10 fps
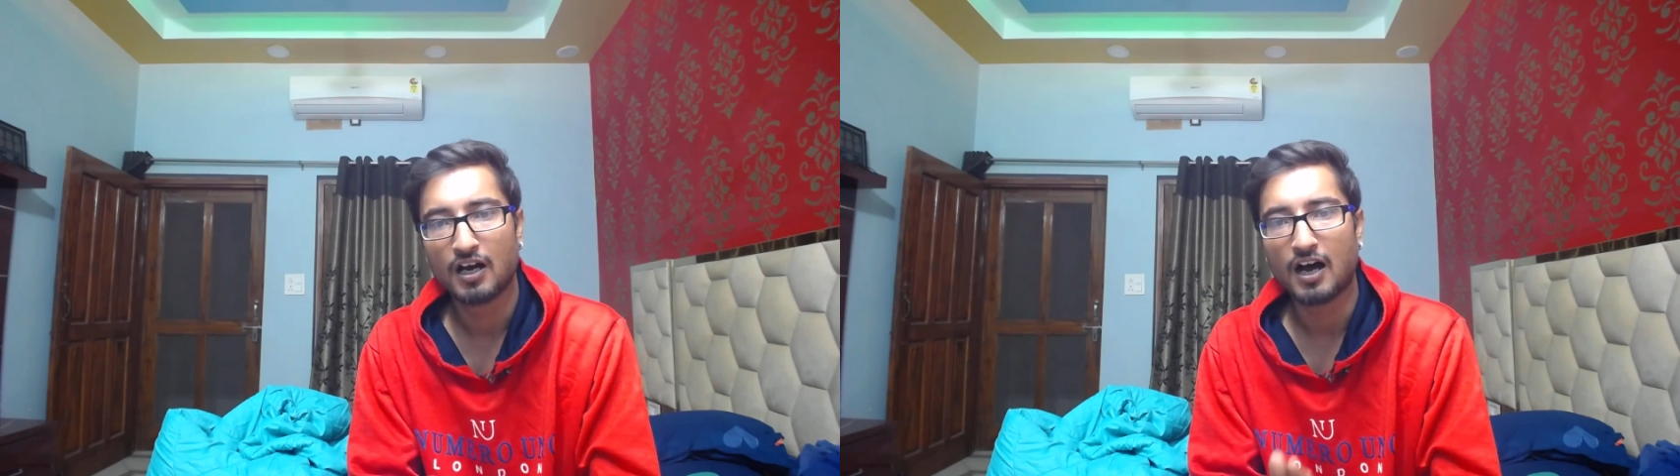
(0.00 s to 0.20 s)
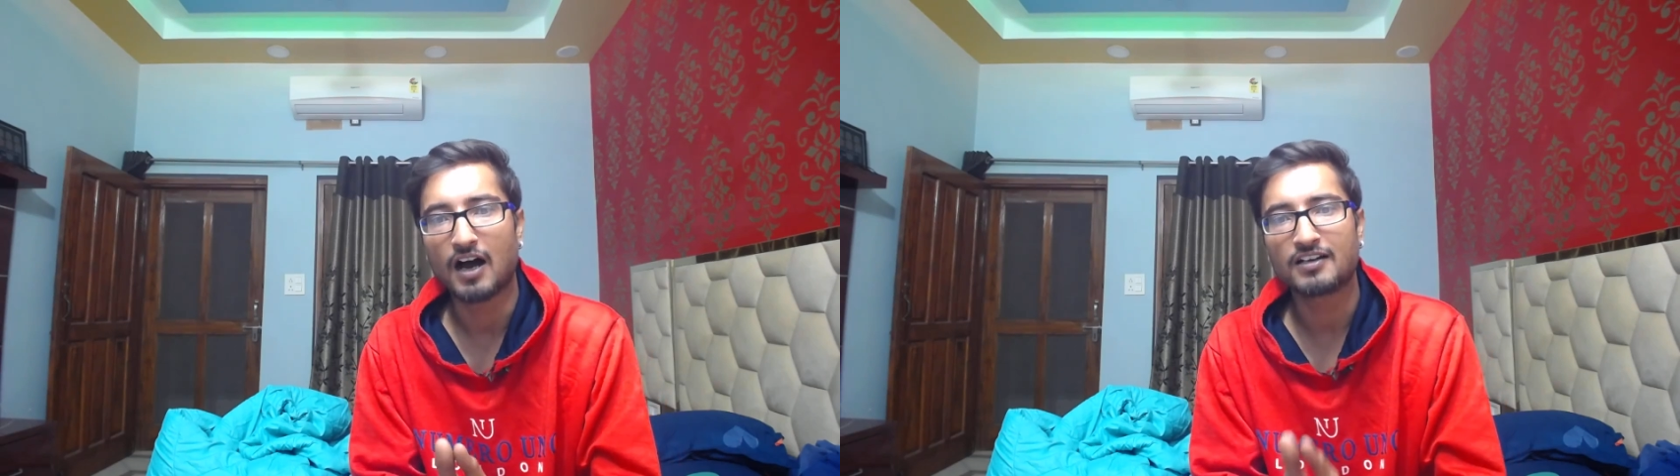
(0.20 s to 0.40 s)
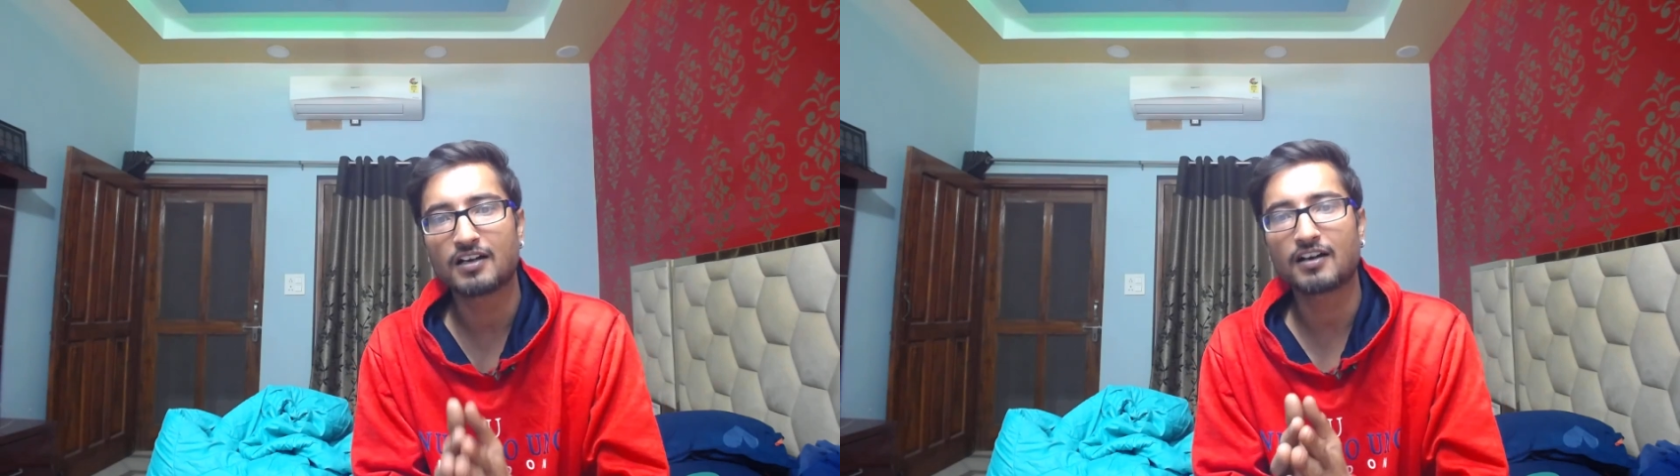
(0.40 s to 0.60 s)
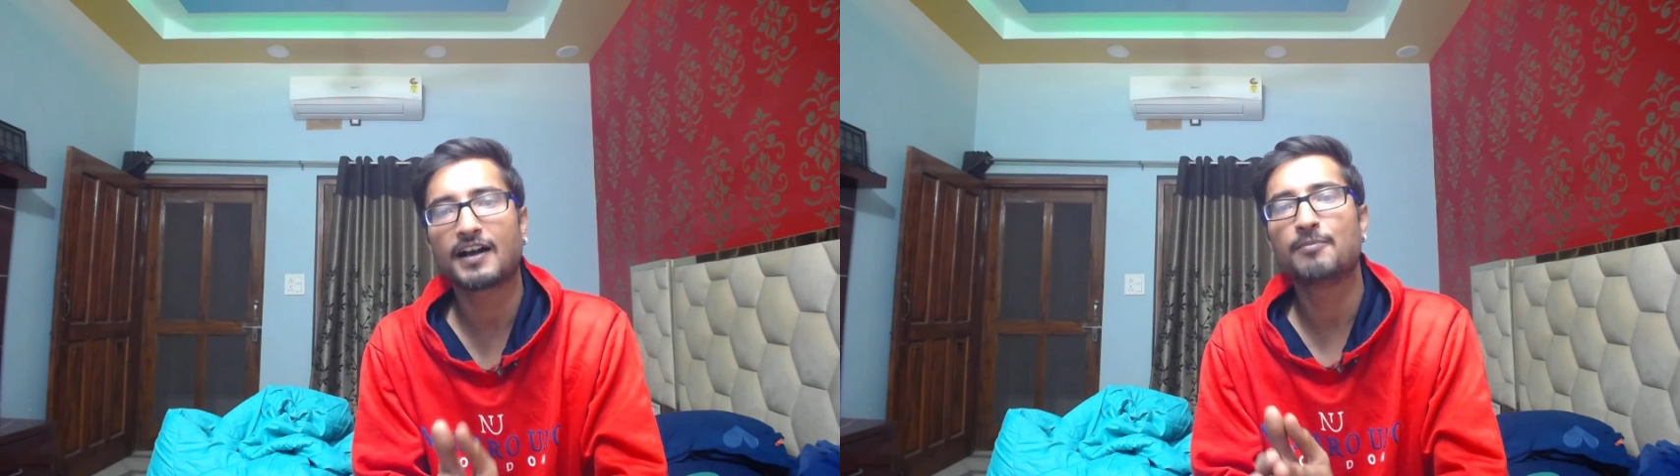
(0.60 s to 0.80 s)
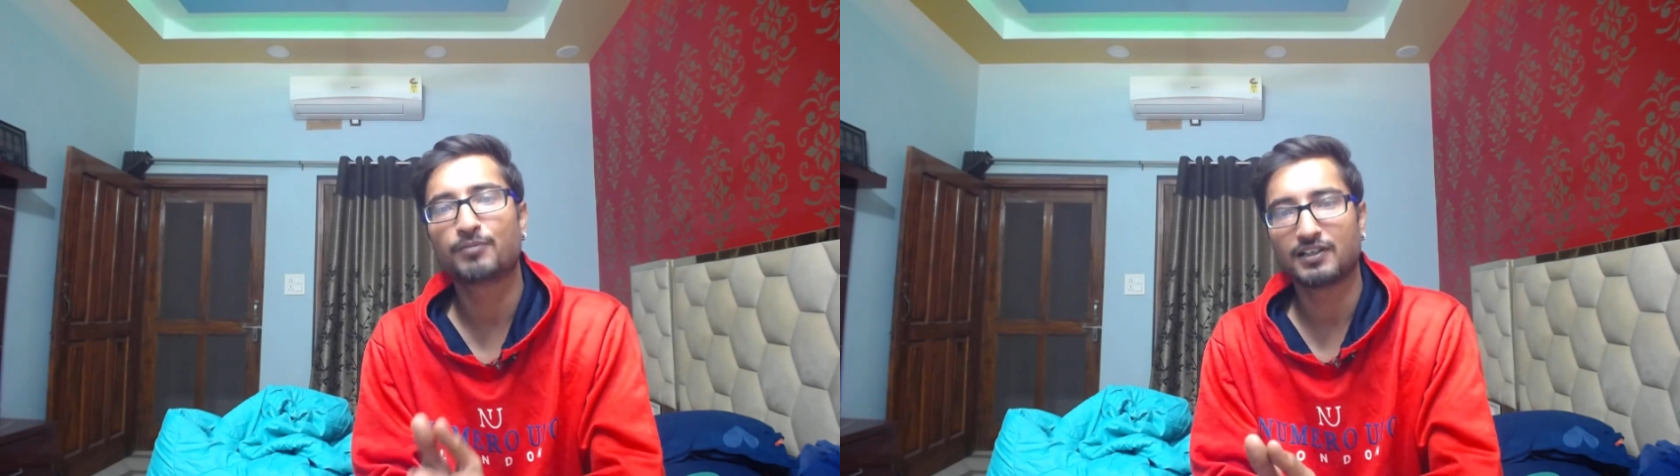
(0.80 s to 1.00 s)
हंटर
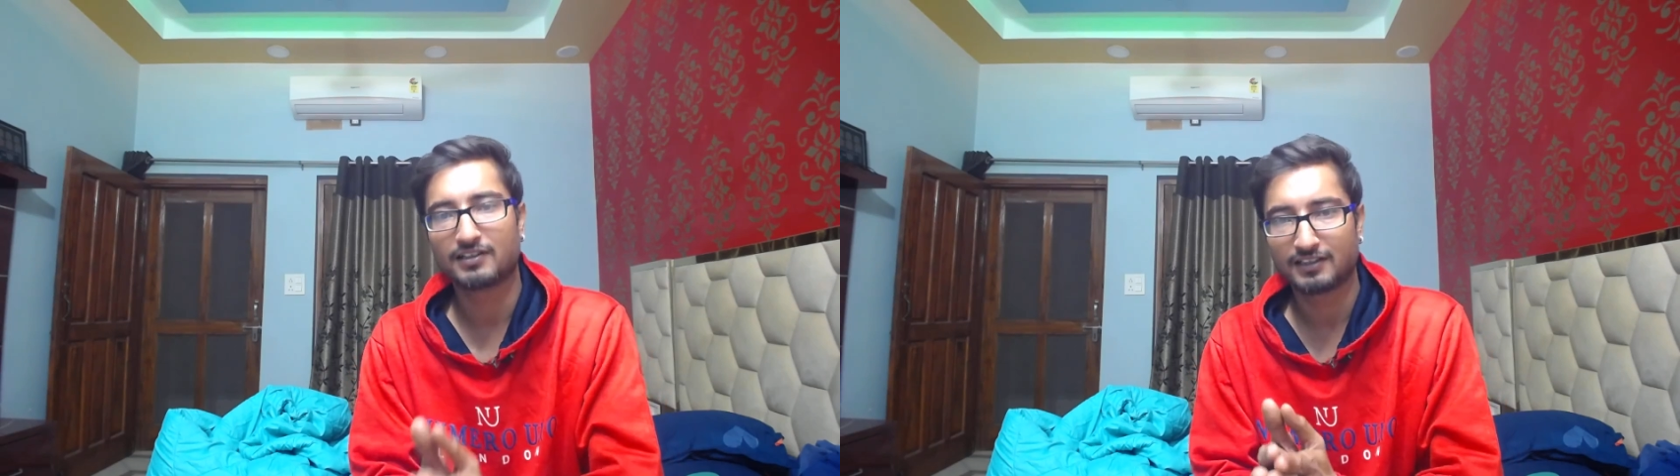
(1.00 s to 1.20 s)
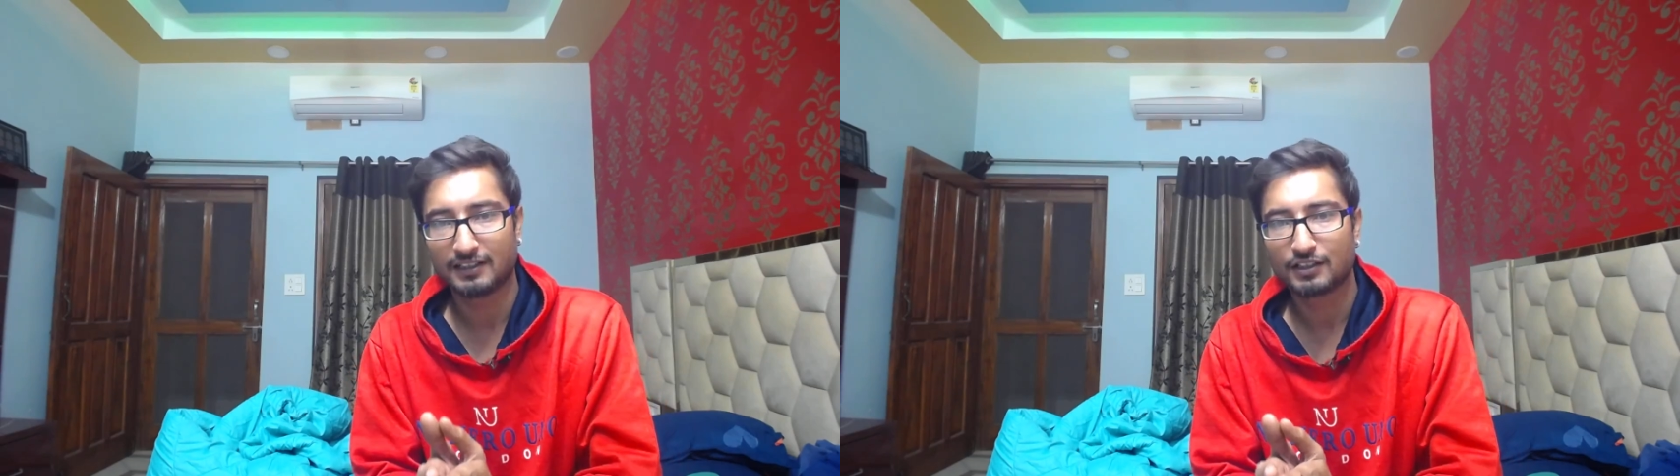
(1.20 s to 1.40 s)
कैंपल से